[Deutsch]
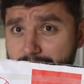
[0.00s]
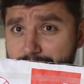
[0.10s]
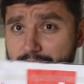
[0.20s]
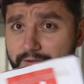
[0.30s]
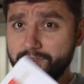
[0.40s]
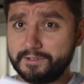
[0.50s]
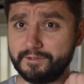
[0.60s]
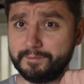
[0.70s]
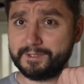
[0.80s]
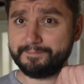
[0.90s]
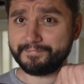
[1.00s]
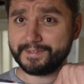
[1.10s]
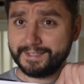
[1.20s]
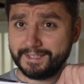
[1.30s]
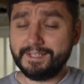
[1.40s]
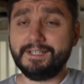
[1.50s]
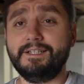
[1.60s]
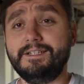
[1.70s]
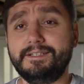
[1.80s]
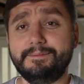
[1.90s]
von folgender Firma.
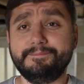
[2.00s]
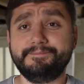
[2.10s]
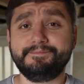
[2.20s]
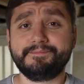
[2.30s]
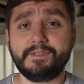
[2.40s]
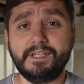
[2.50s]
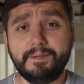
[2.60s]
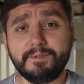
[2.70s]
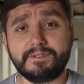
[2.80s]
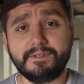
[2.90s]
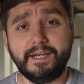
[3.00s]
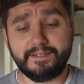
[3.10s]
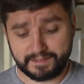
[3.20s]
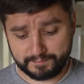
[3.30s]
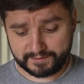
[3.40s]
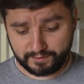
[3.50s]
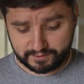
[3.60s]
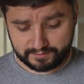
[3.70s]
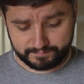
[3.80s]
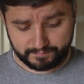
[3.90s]
Ähm, die habe ich extra
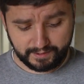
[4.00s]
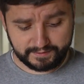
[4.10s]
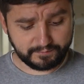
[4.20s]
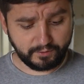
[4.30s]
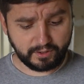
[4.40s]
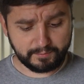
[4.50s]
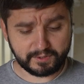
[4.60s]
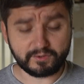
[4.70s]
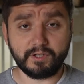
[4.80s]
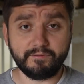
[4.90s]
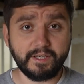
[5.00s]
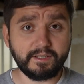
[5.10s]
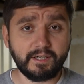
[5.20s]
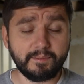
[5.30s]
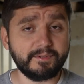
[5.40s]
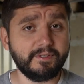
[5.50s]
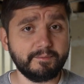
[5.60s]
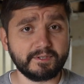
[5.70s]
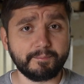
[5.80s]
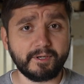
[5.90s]
besorgt. Letzte Woche habe ich das schon erwähnt gehabt. Die
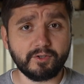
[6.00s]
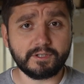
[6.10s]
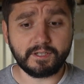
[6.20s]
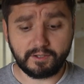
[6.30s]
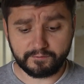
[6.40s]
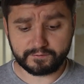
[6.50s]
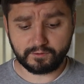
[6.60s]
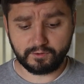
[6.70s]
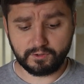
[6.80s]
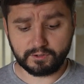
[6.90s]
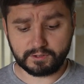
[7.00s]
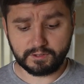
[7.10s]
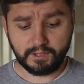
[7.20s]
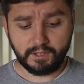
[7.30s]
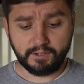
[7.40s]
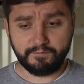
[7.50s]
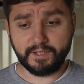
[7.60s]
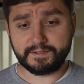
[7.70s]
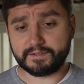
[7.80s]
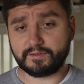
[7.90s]
habe ich gebraucht gekauft. Und wie
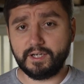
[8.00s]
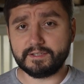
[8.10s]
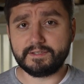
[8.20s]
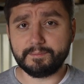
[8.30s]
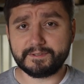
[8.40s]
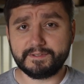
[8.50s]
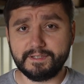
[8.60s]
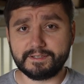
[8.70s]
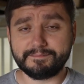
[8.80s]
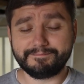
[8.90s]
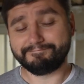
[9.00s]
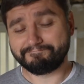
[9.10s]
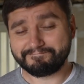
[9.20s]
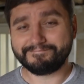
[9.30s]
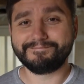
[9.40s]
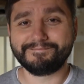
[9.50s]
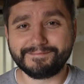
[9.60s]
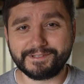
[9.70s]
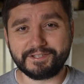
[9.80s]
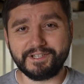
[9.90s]
das jetzt so alles hier passiert,
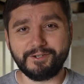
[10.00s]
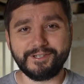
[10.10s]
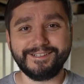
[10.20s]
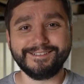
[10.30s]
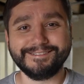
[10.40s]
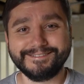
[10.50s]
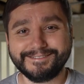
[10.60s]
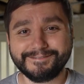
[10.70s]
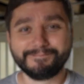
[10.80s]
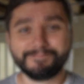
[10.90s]
das steht weiter.